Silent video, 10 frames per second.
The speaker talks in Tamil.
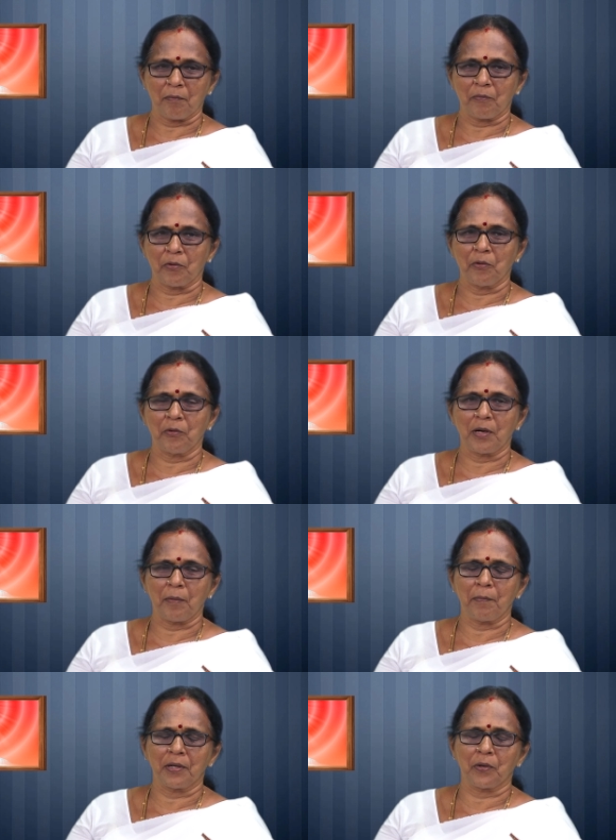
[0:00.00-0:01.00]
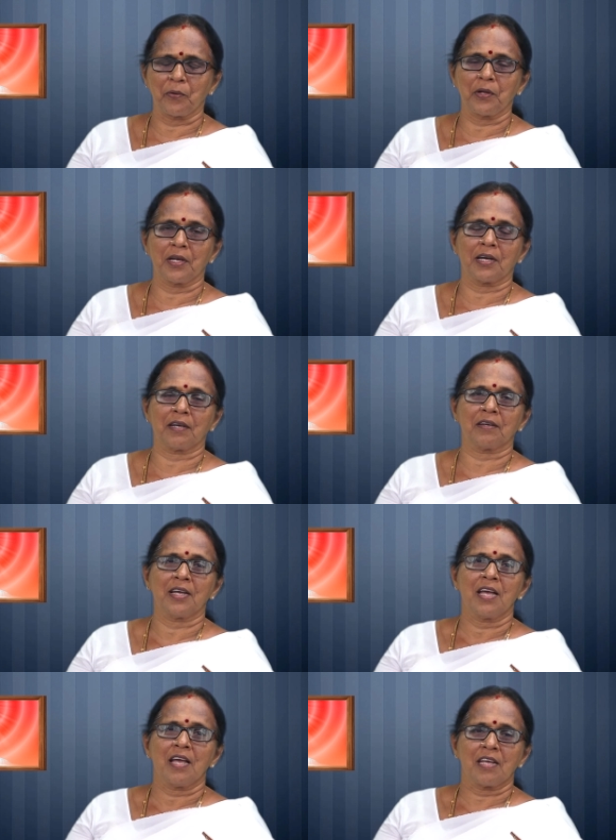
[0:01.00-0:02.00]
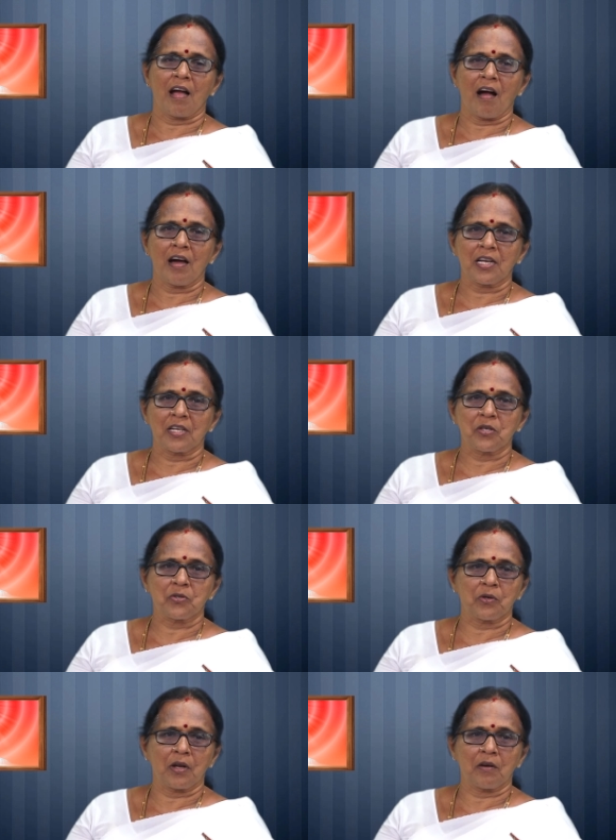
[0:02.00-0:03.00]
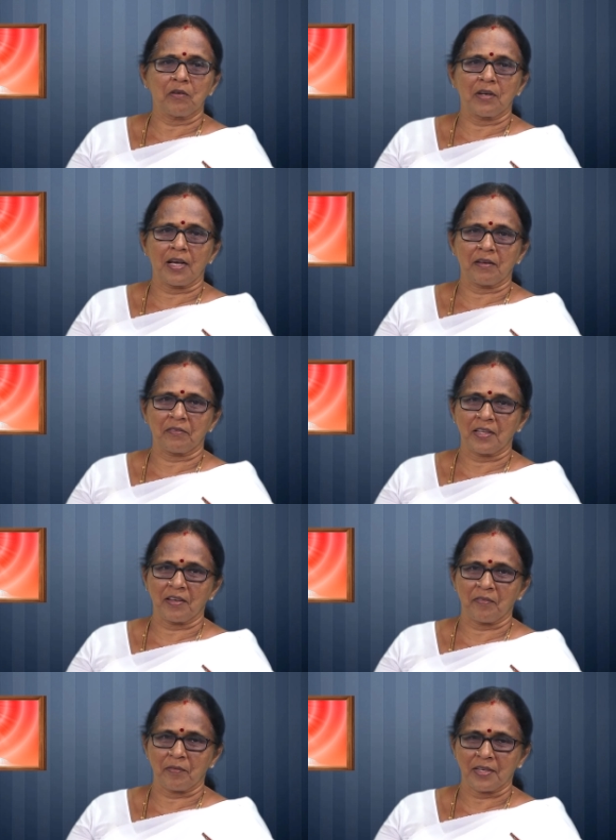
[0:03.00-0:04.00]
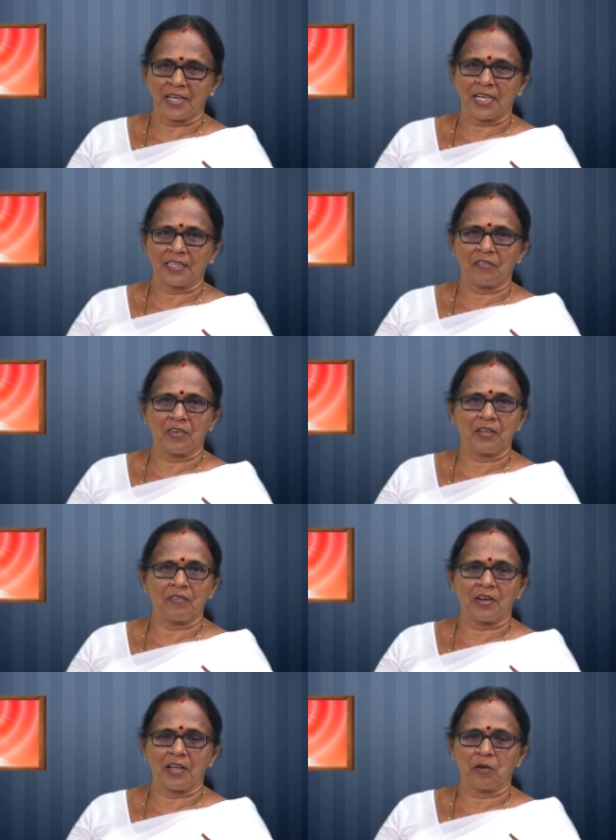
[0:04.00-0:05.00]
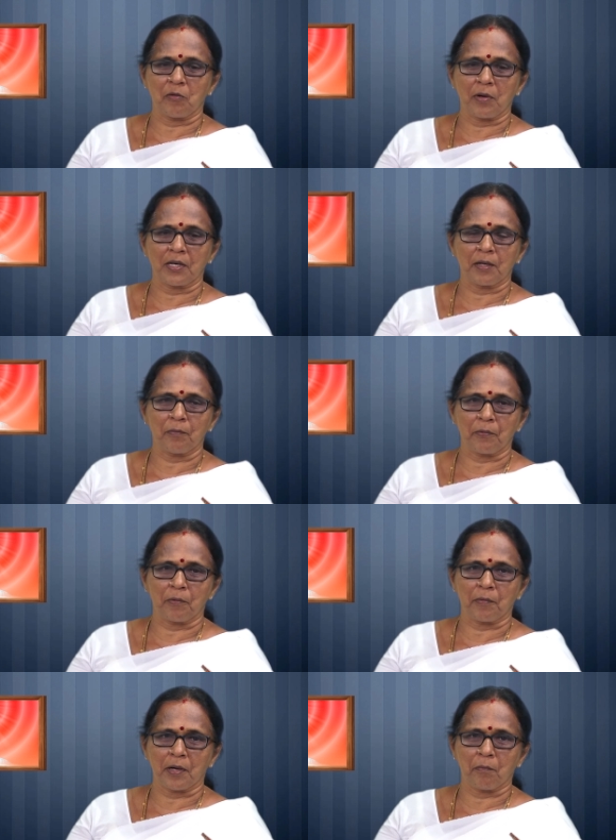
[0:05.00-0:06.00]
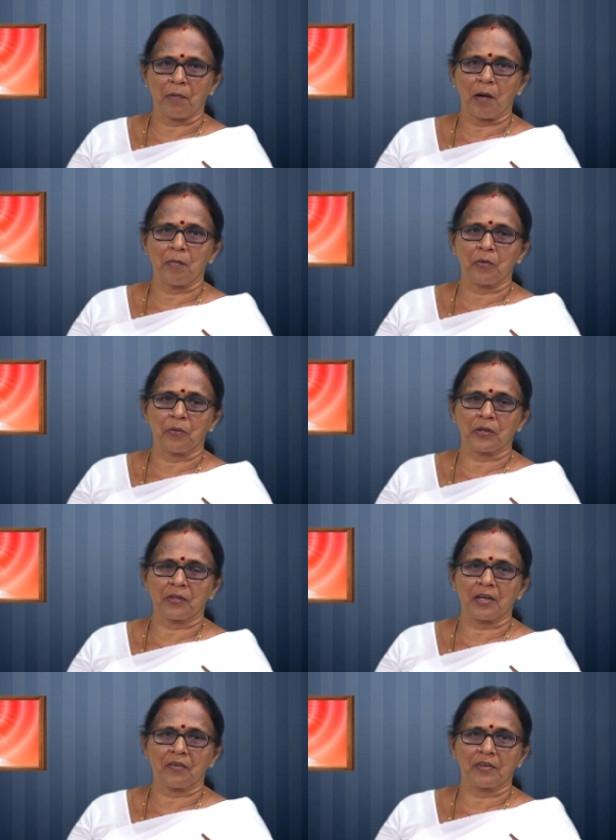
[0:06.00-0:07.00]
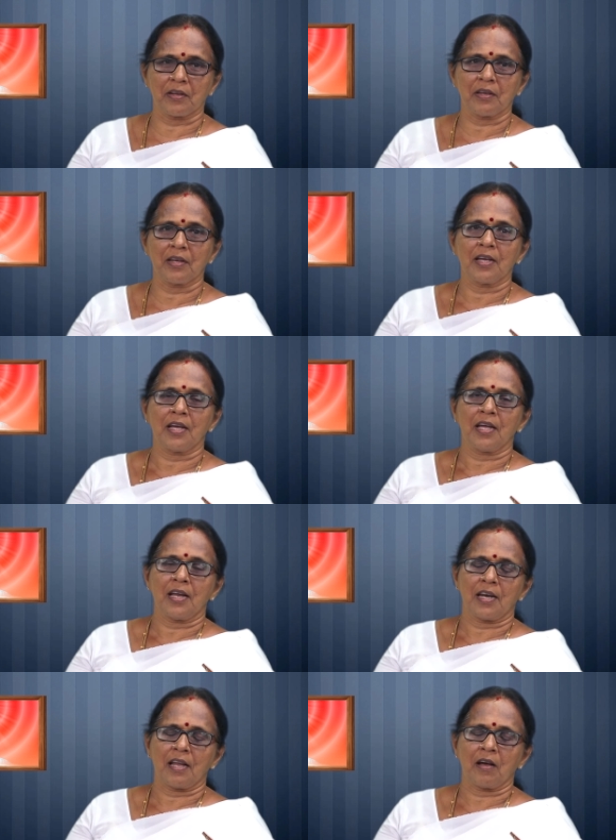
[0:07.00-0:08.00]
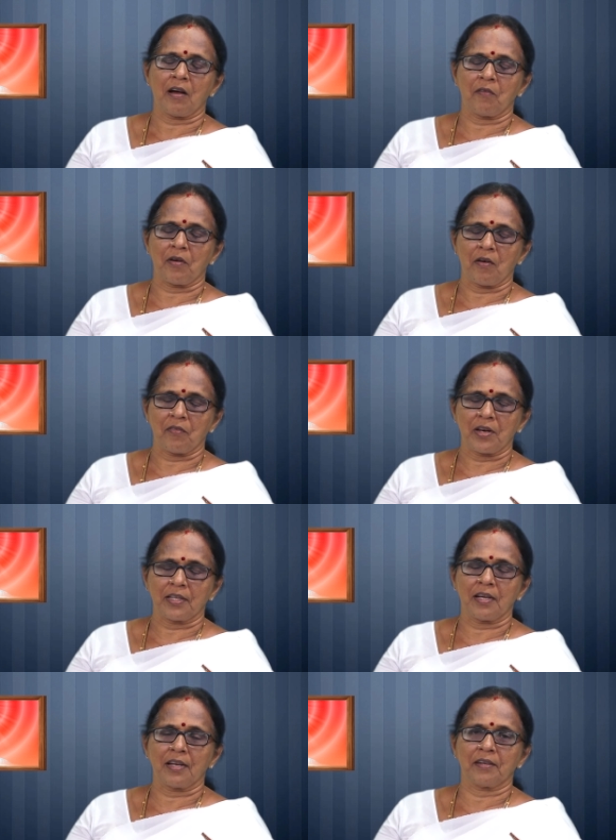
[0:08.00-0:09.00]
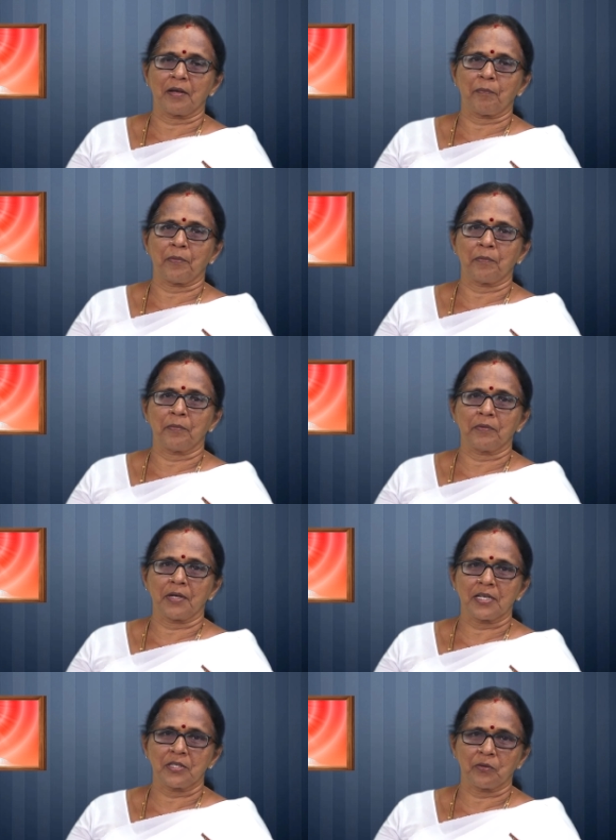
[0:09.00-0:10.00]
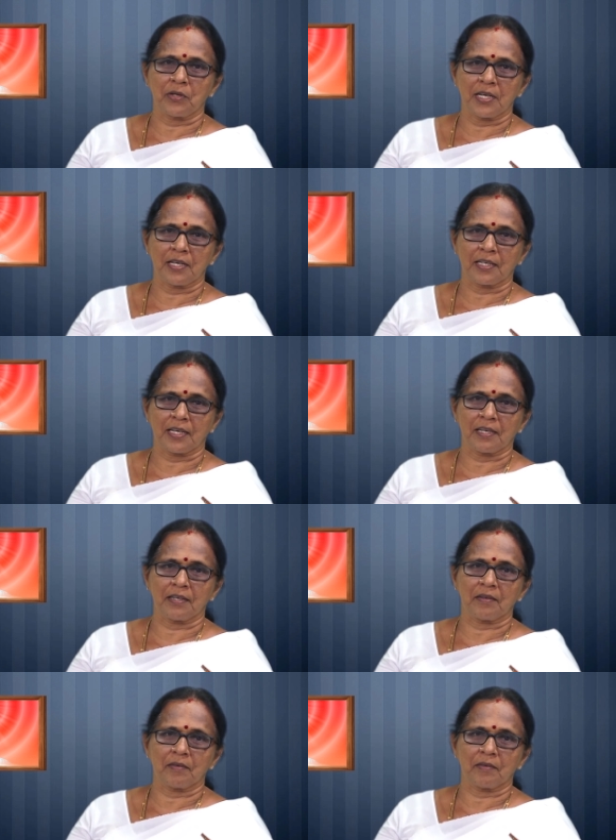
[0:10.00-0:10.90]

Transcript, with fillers: முழு நம்பிக்கையோடு நான் யார் எது சொன்னாலும் நான் அந்த இயக்கத்தை விட்டு விலக மாட்டேன் அதனால பாபா இருக்கு நான் அவ அவரை தான் எப்பவுமே நினைச்சு கொண்டே இருக்கேன்